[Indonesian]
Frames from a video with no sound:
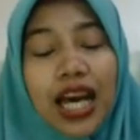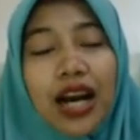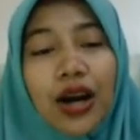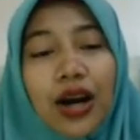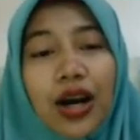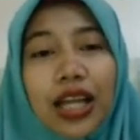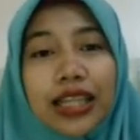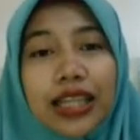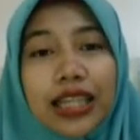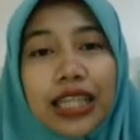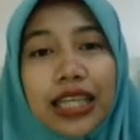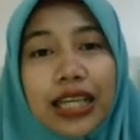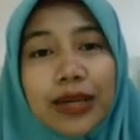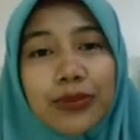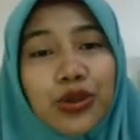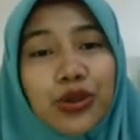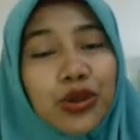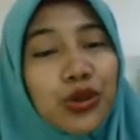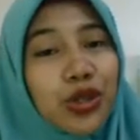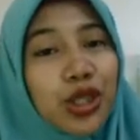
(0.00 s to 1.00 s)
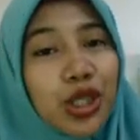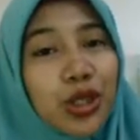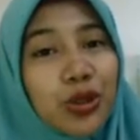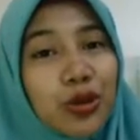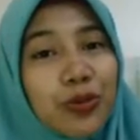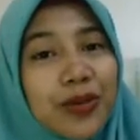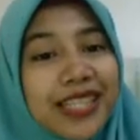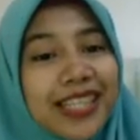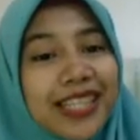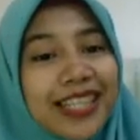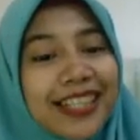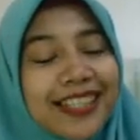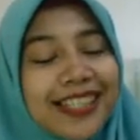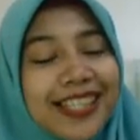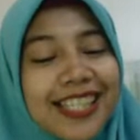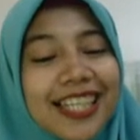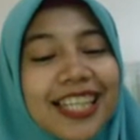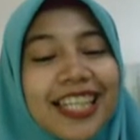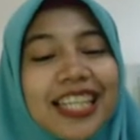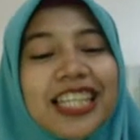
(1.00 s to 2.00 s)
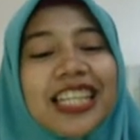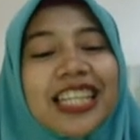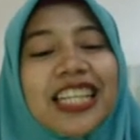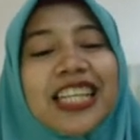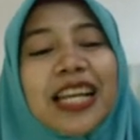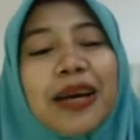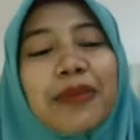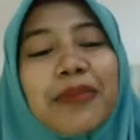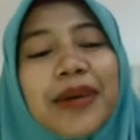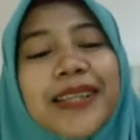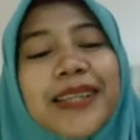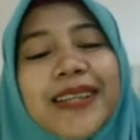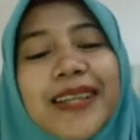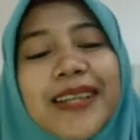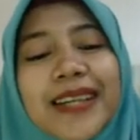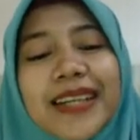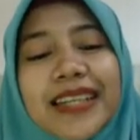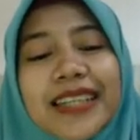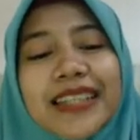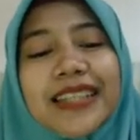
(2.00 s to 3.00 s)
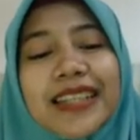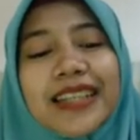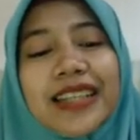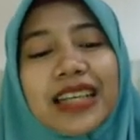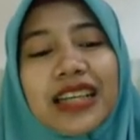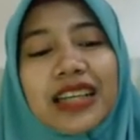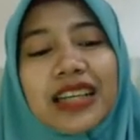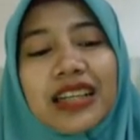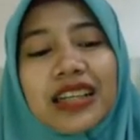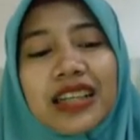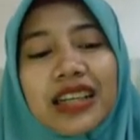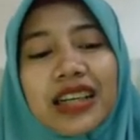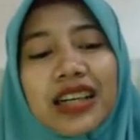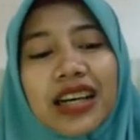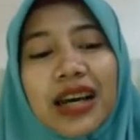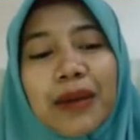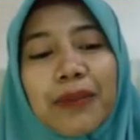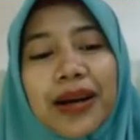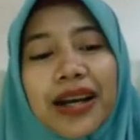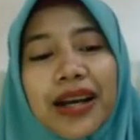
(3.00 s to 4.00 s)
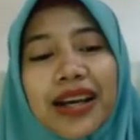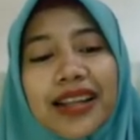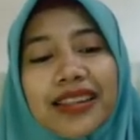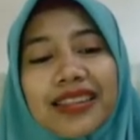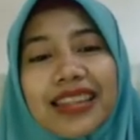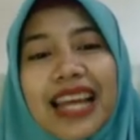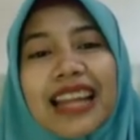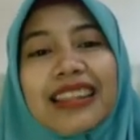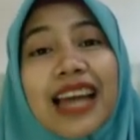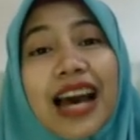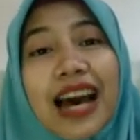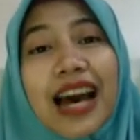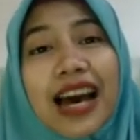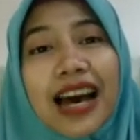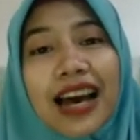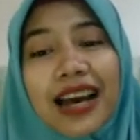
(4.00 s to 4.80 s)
Ketika Bu Yuni dulu masih kecil, ini namanya adalah apa? Tatah,